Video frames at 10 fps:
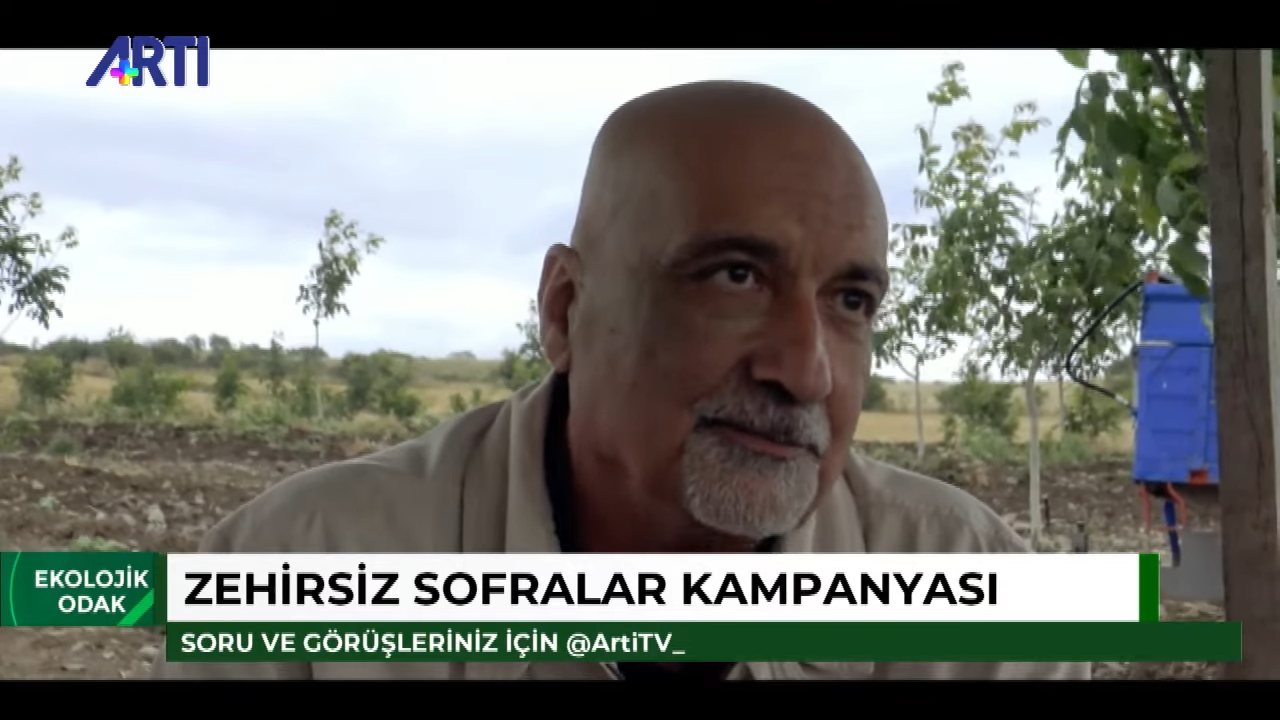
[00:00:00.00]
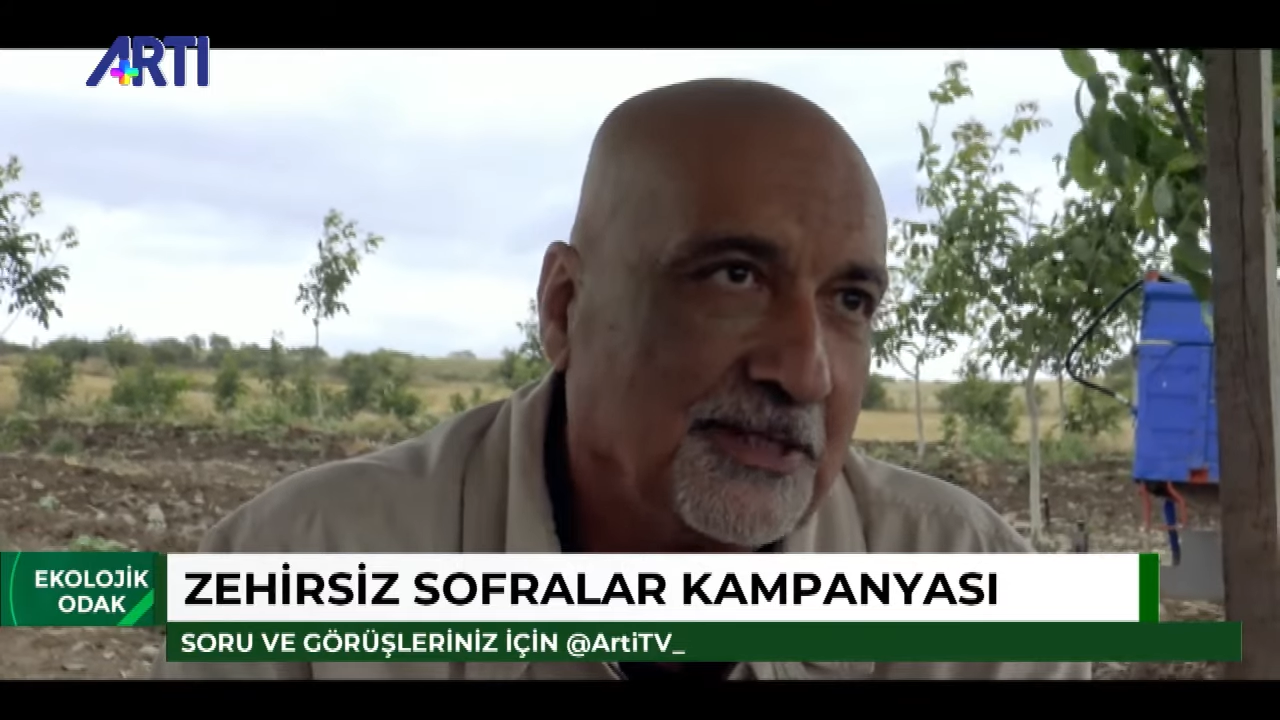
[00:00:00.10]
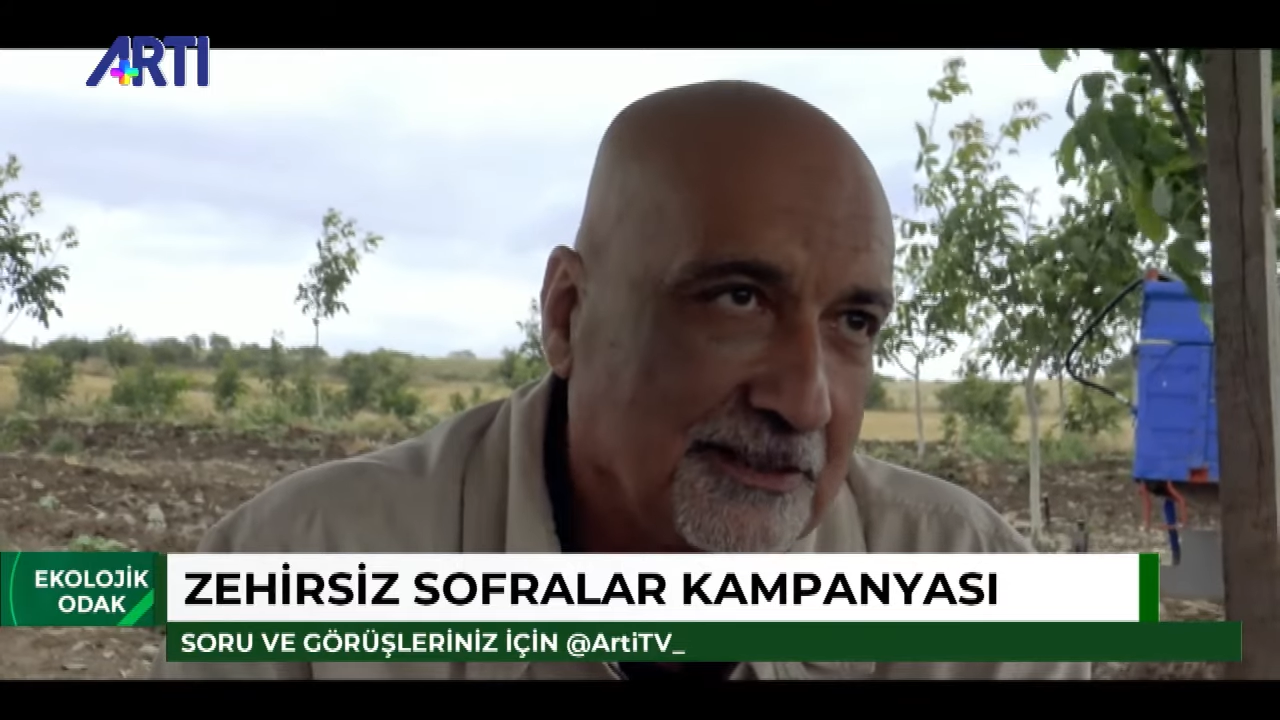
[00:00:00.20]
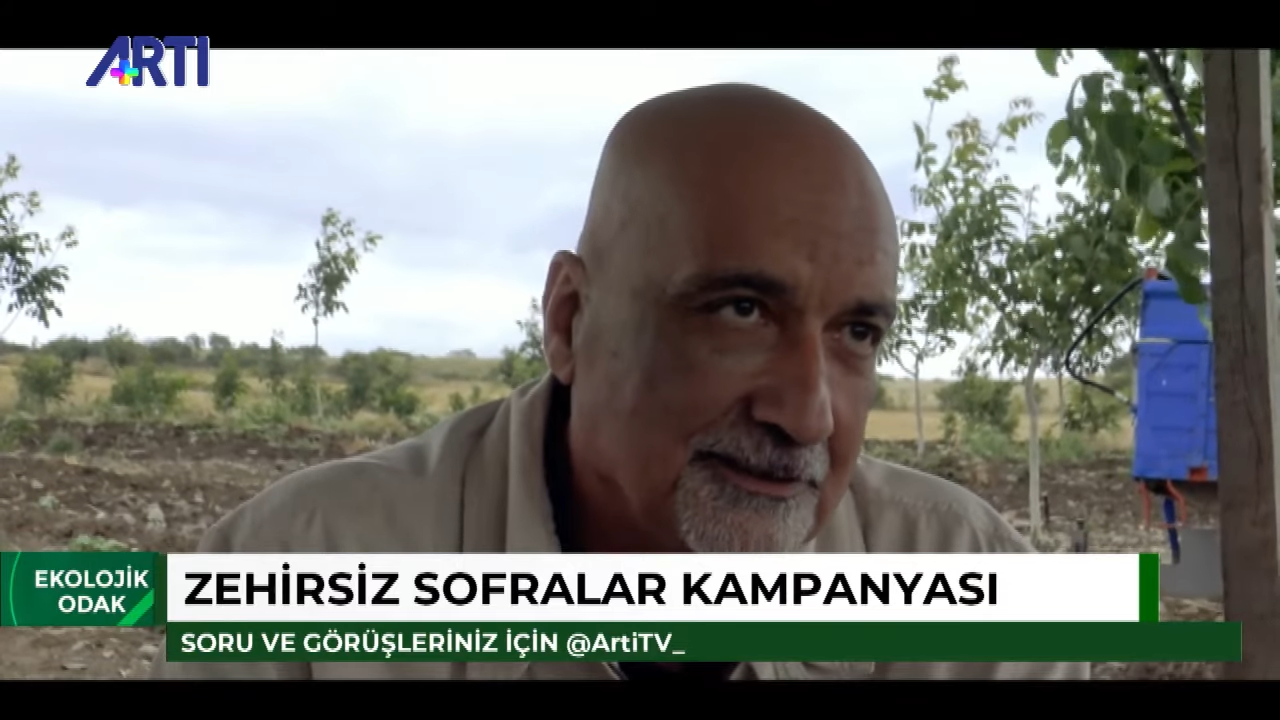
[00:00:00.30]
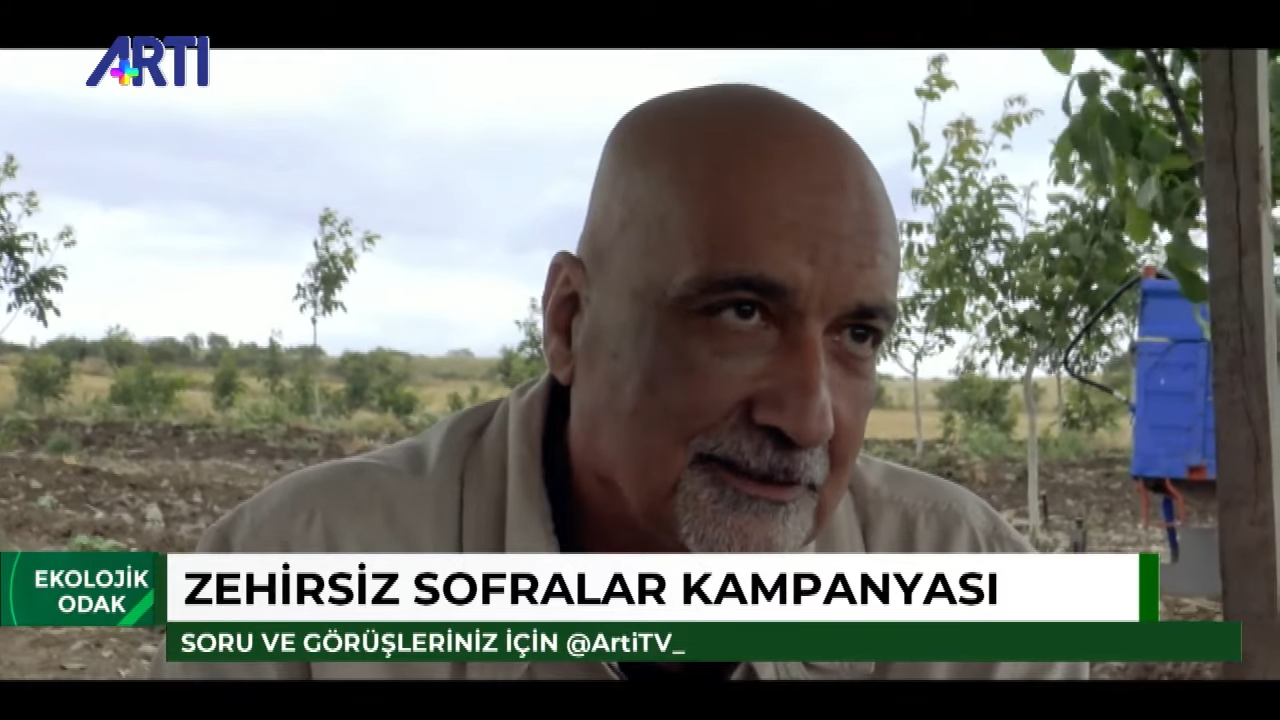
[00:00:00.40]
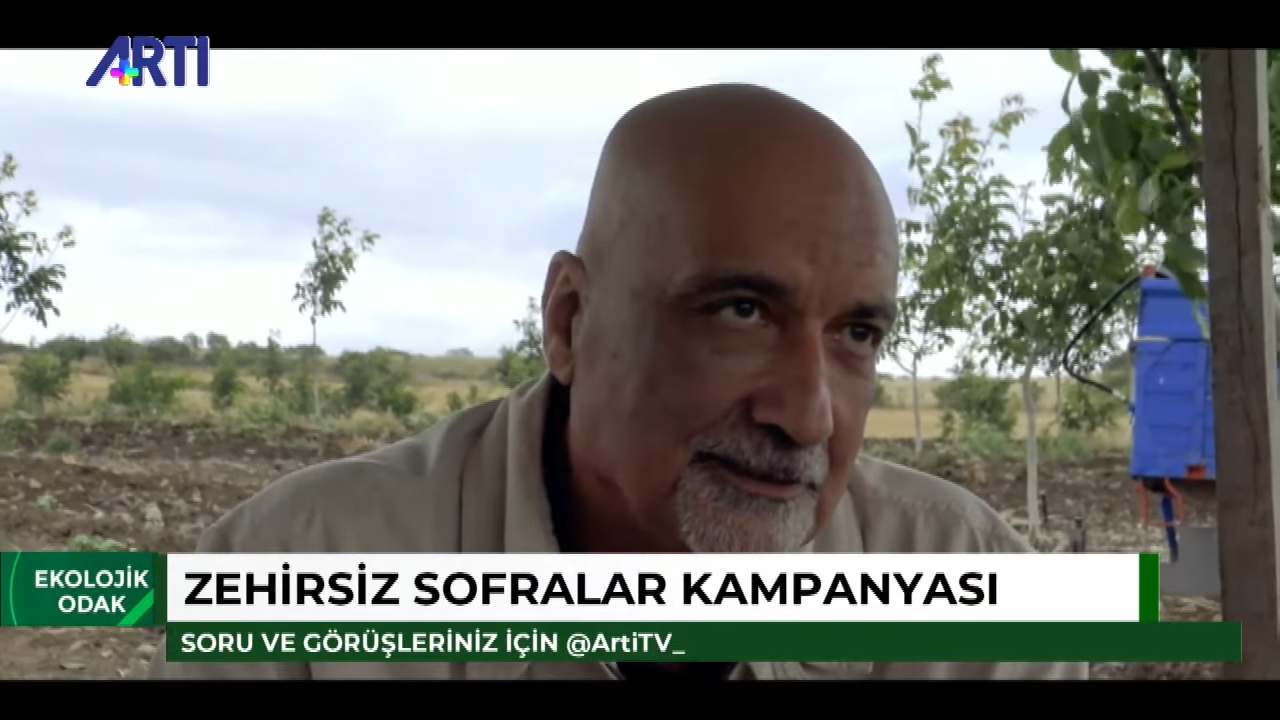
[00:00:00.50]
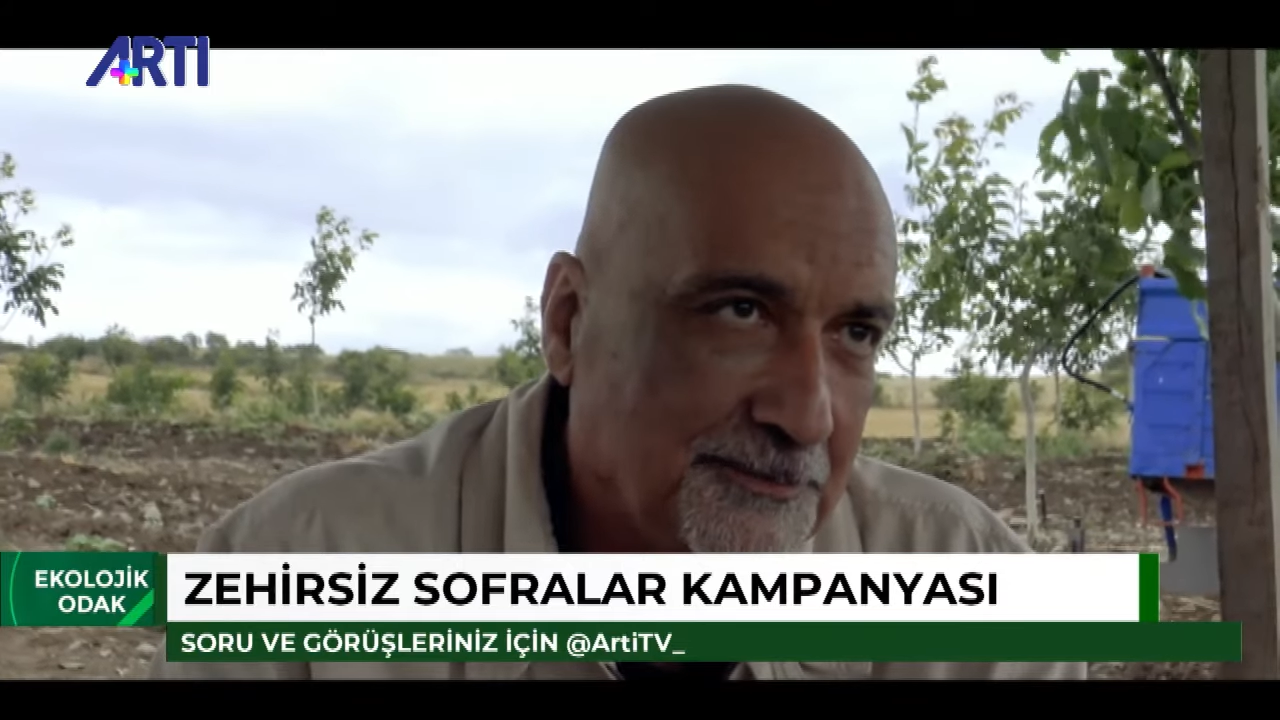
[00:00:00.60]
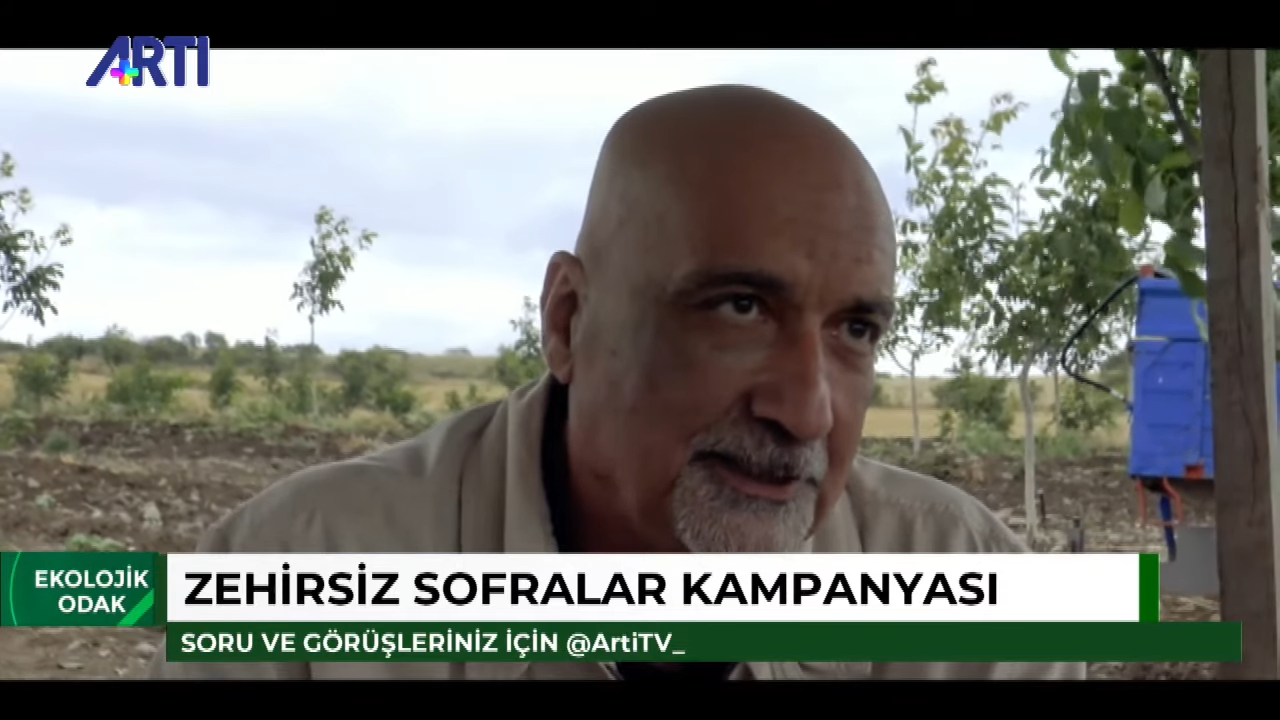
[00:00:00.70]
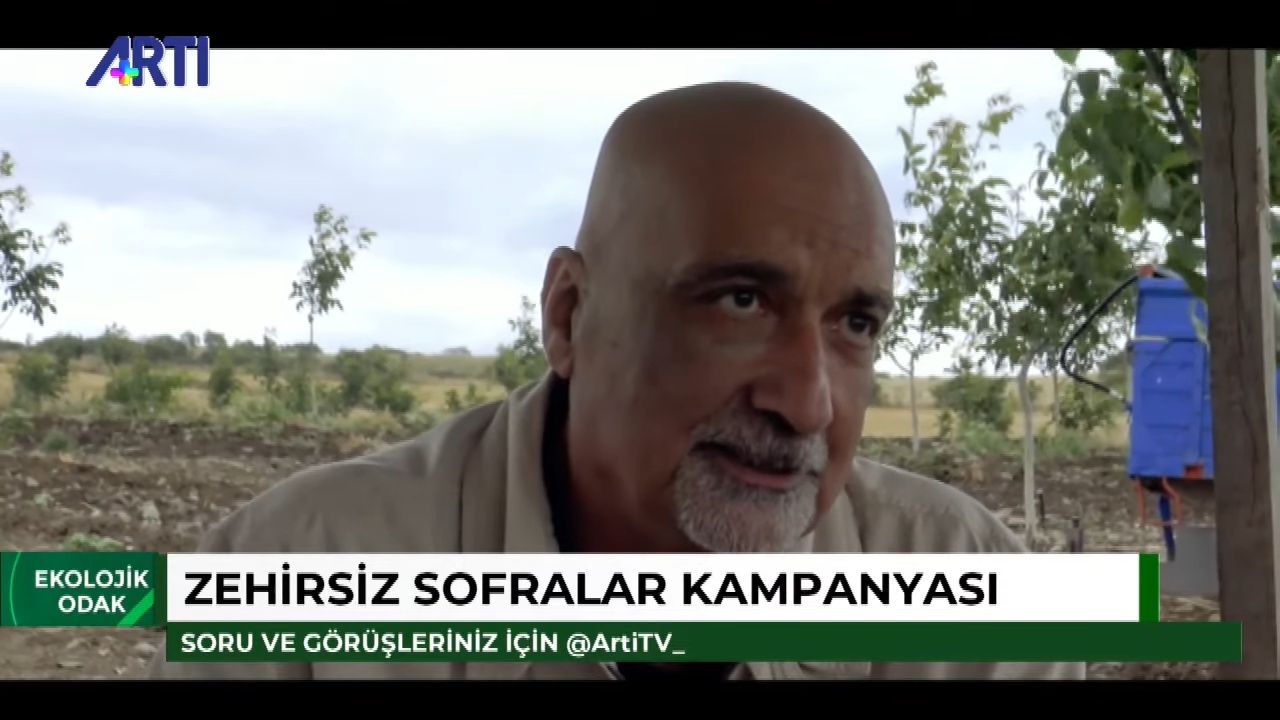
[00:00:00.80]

tarım ilaçları,